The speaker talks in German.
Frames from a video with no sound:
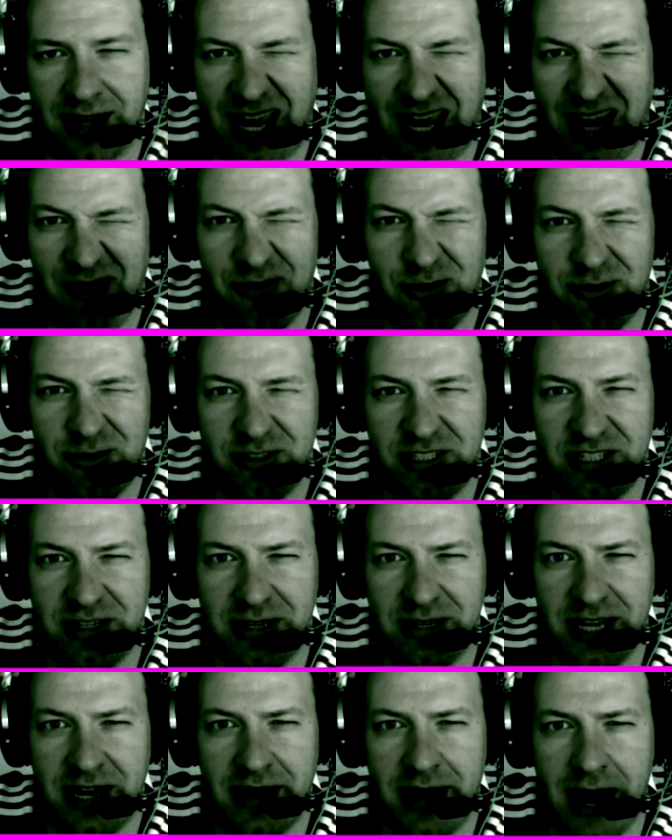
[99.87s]

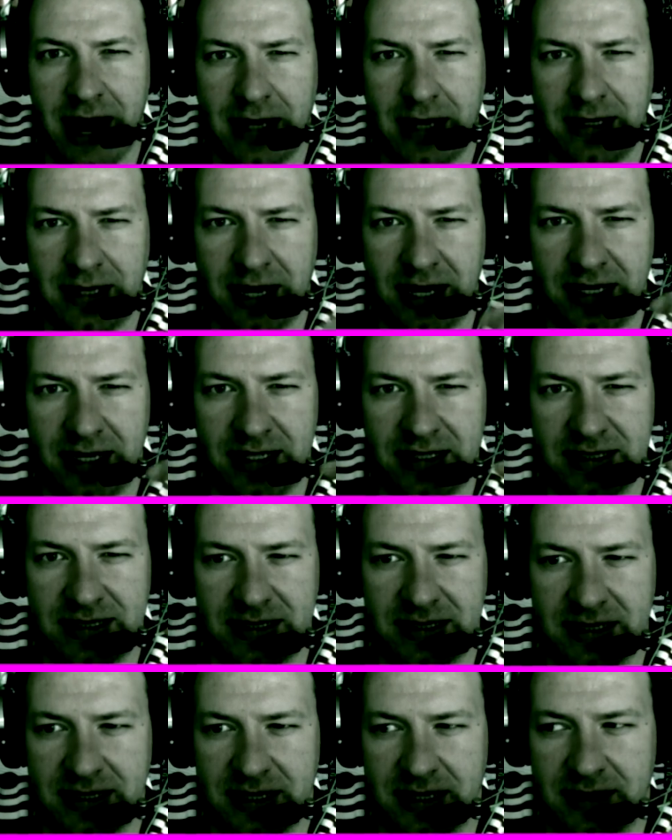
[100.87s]
revolutionären Akt eines
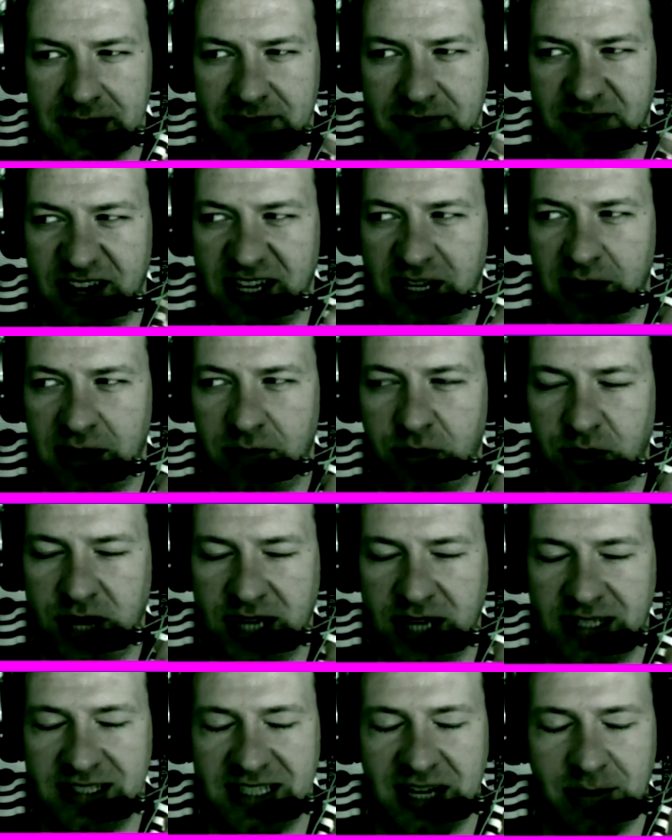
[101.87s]
äh, weiteren
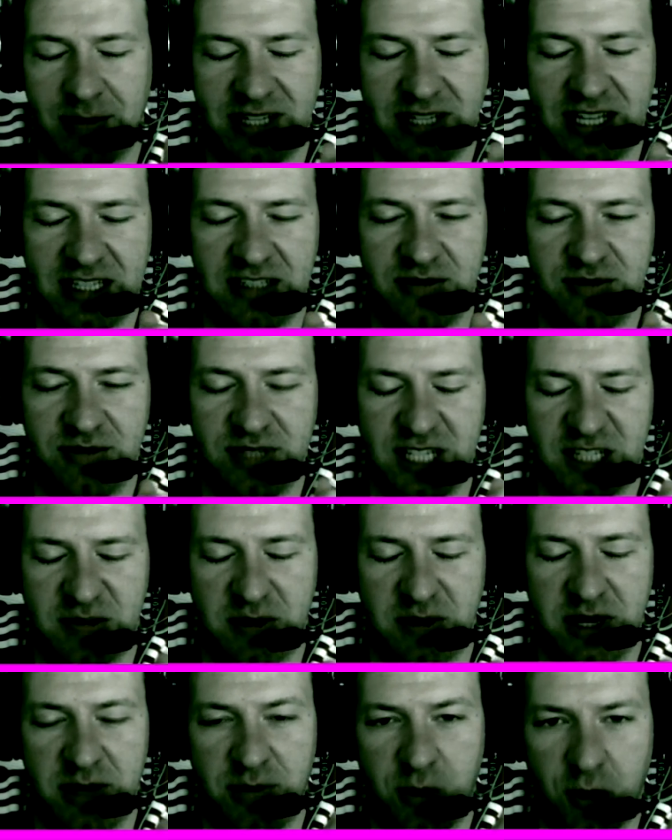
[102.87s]
Projektes. Aber dazu muss ich erstmal
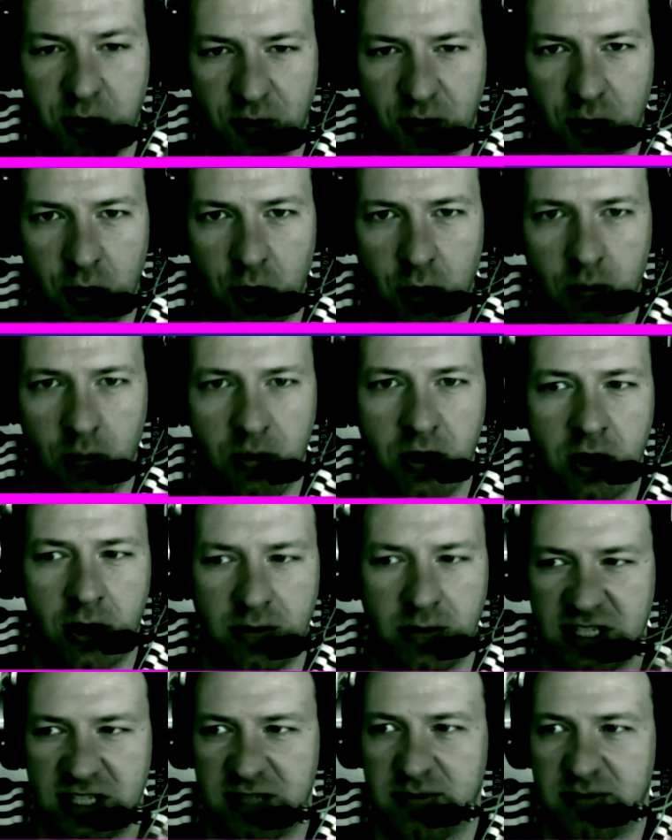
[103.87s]
eine Prüfung rumbekommen.
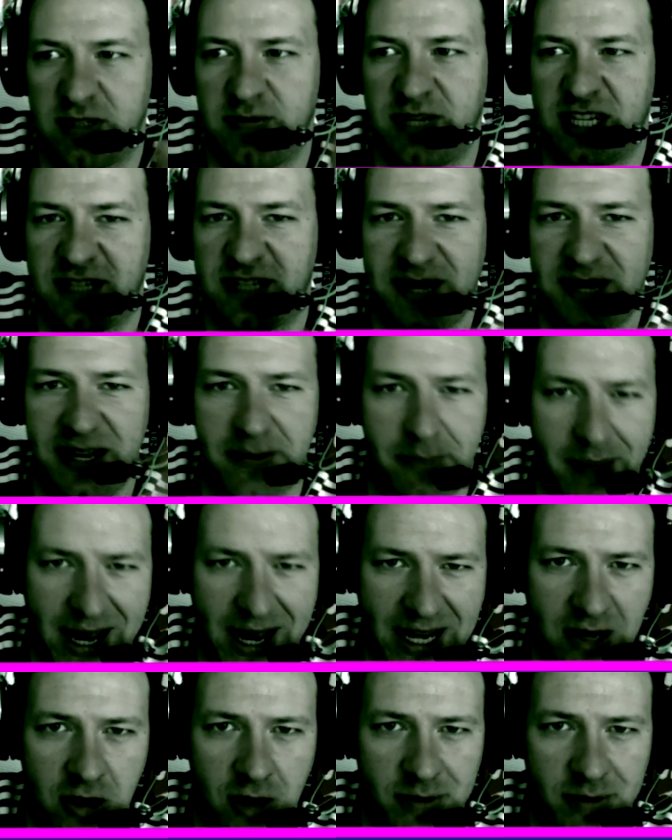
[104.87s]
Dazu müssen wir erstmal in Mai
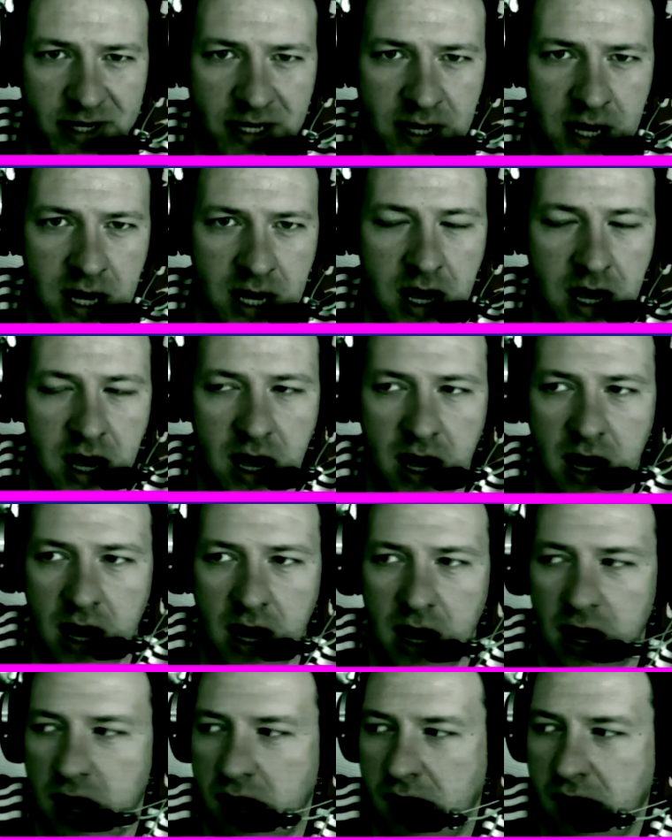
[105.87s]
kommen.
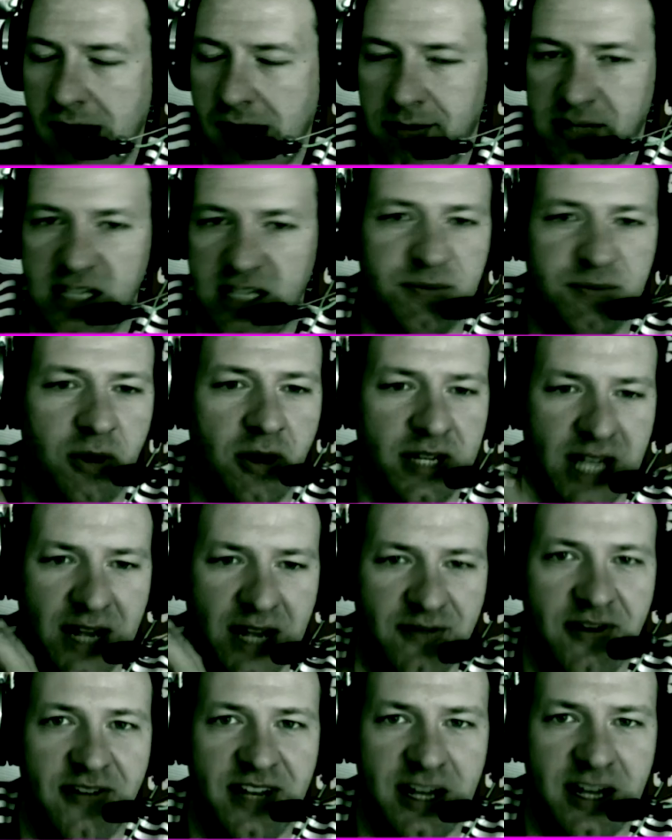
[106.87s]
Ähm, dazu brauche ich
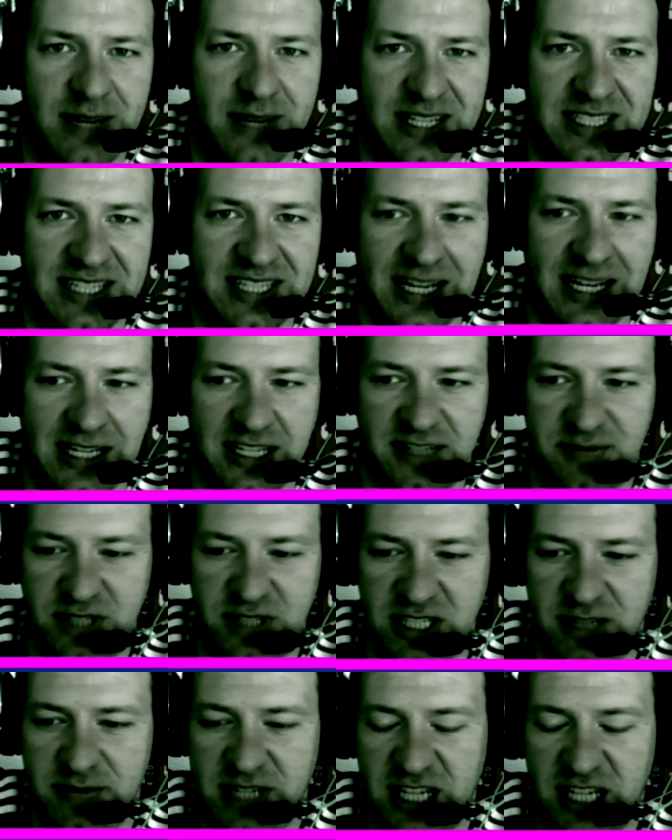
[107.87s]
einfach wieder mehr Zeit. Jetzt muss
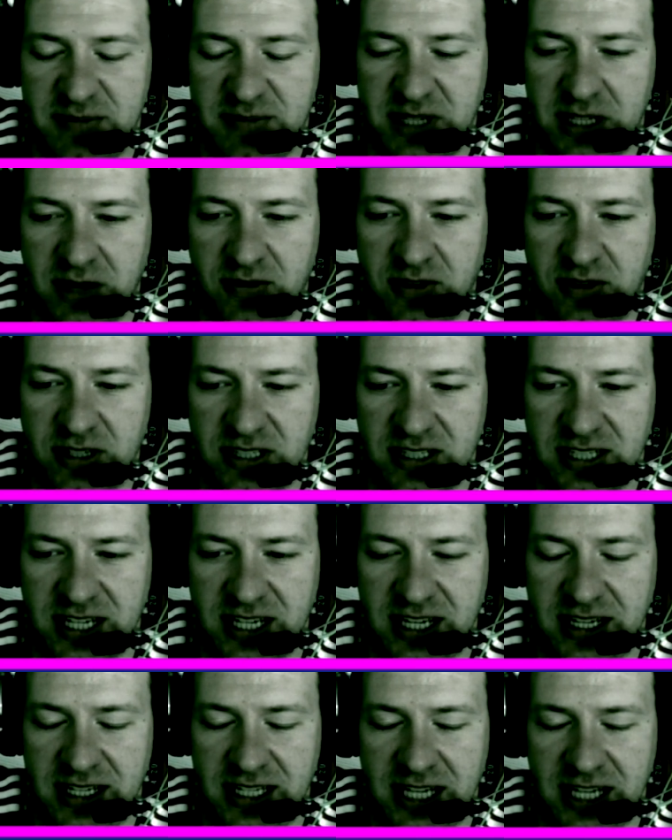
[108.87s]
ich mich erstmal darauf
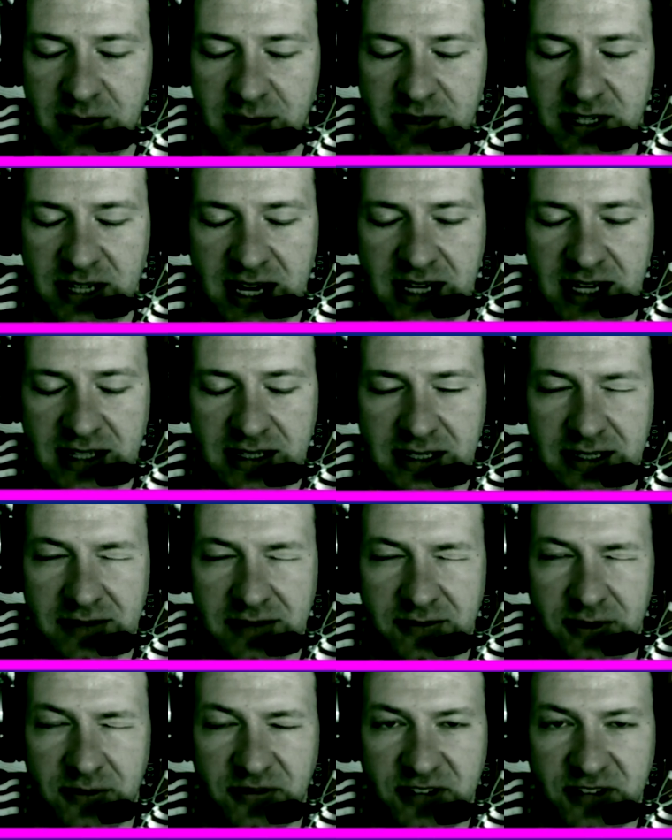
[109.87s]
konzentrieren. Ich habe in, acht, äh, in
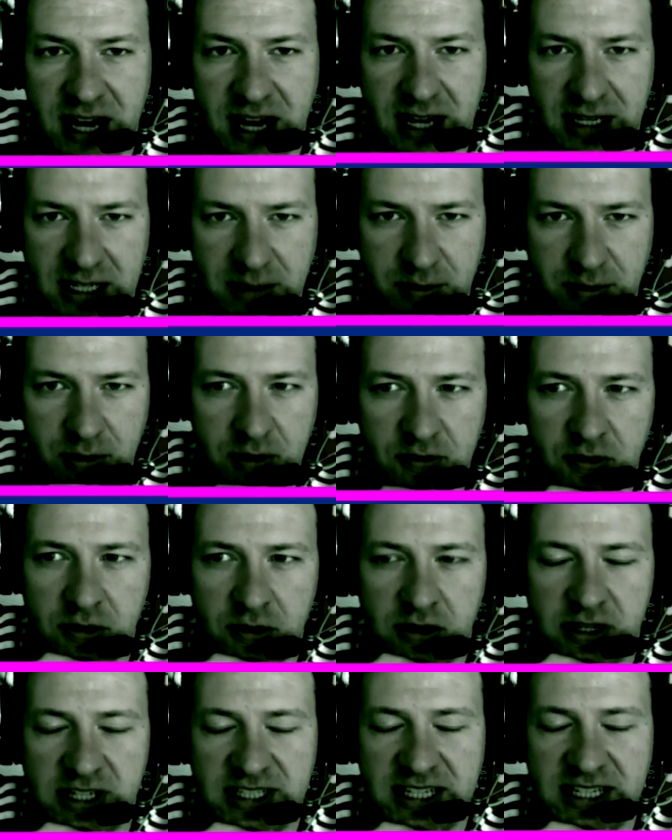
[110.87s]
fünf Tagen die Prüfung
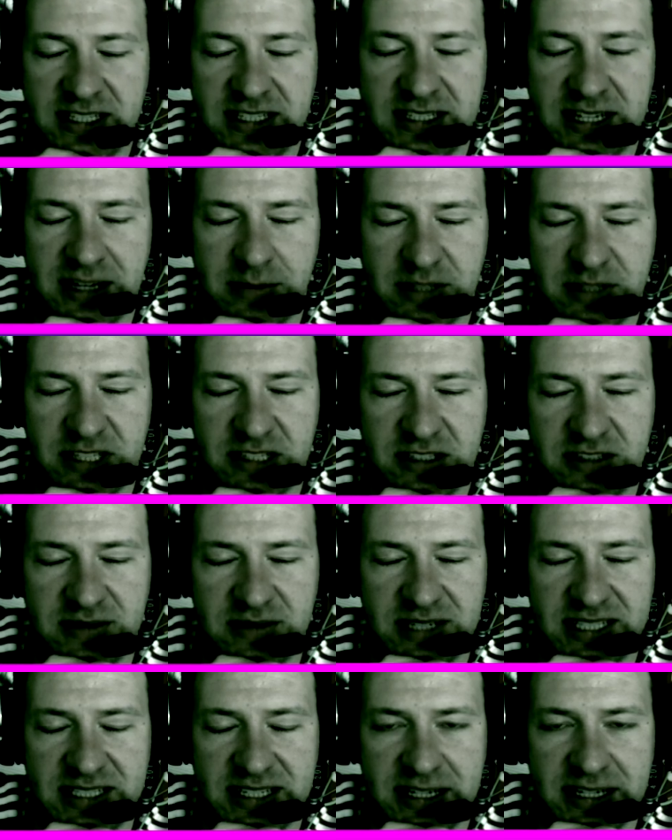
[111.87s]
und in sechs Tagen,
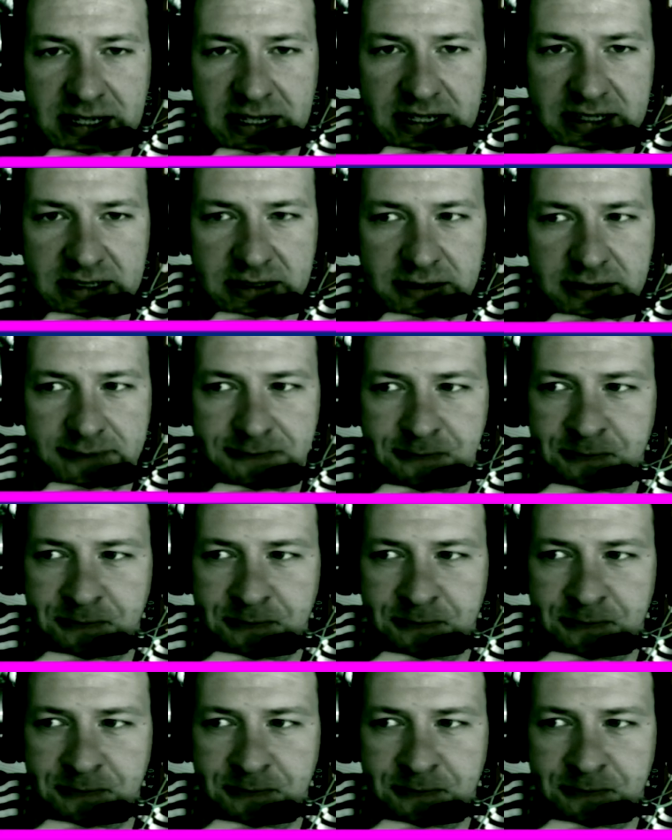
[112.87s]
beziehungsweise, ja, also